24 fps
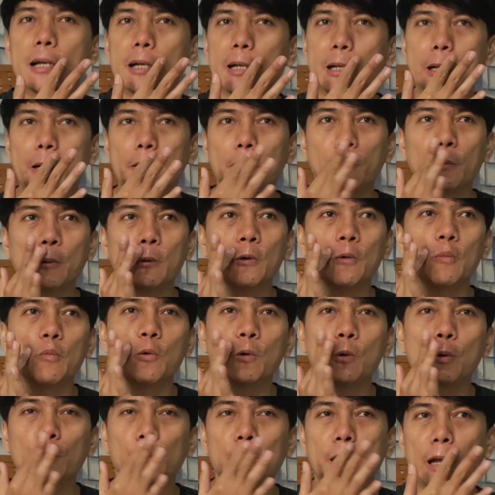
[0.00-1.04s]
ke
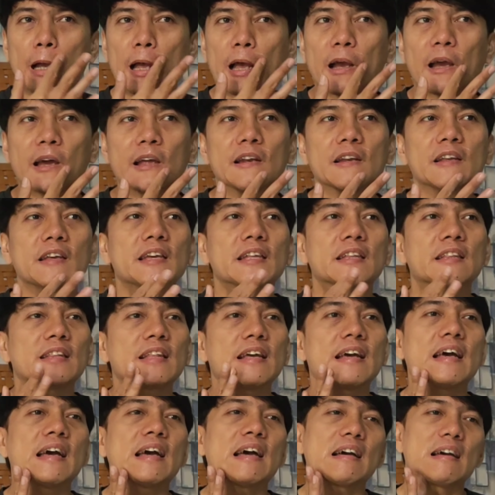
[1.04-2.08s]
bulu-bulu yang akan
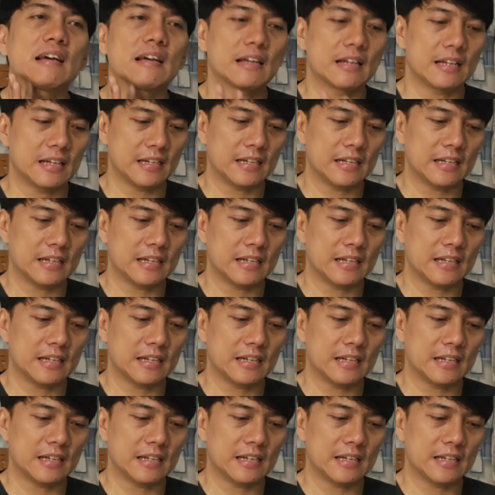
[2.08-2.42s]
kita